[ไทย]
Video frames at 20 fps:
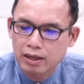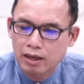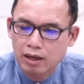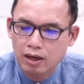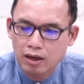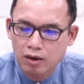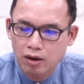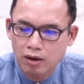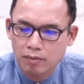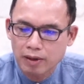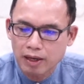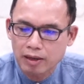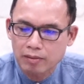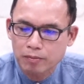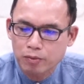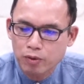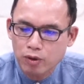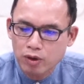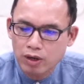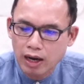ขออภัย
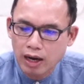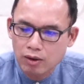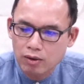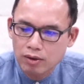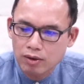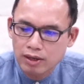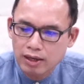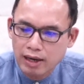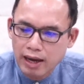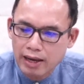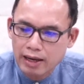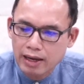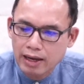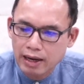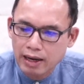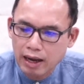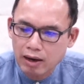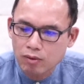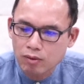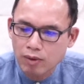พวกเขาในก
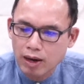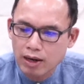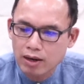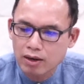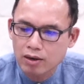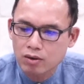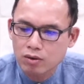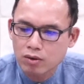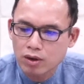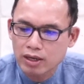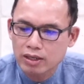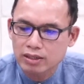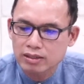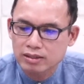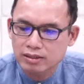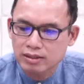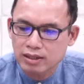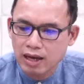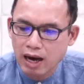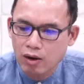ลางวันด้วย
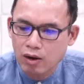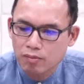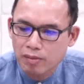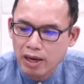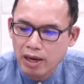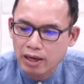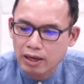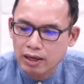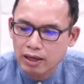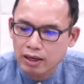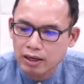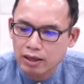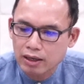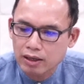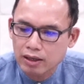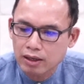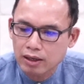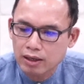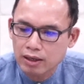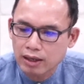เสาเมฆ
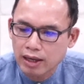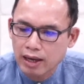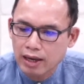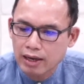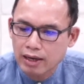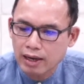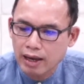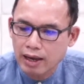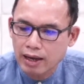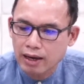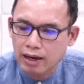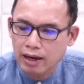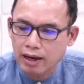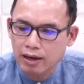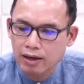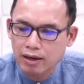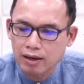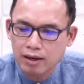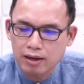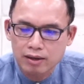และในกลาง
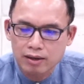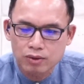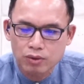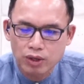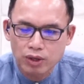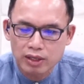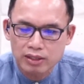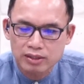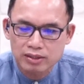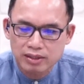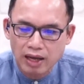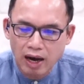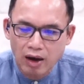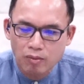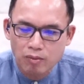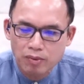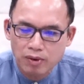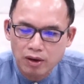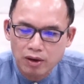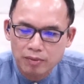คืนด้วยเสา
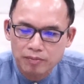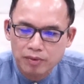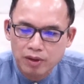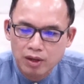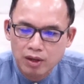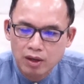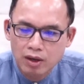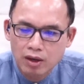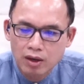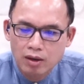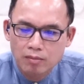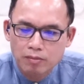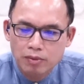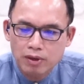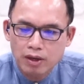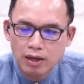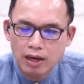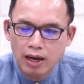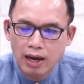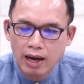เพลิง
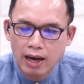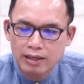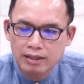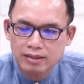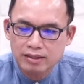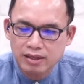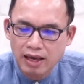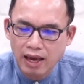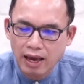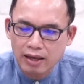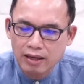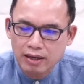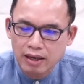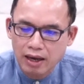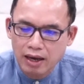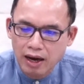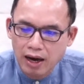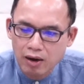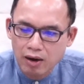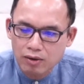เพื่อให้แสงแก่
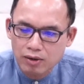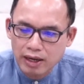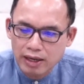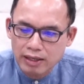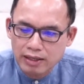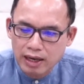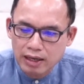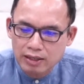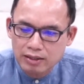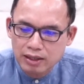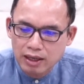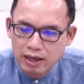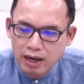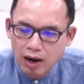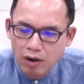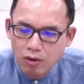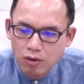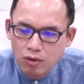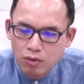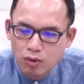เขาในทางที่เขา
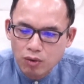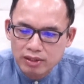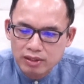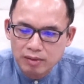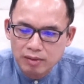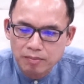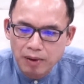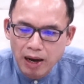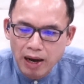ควรจะไป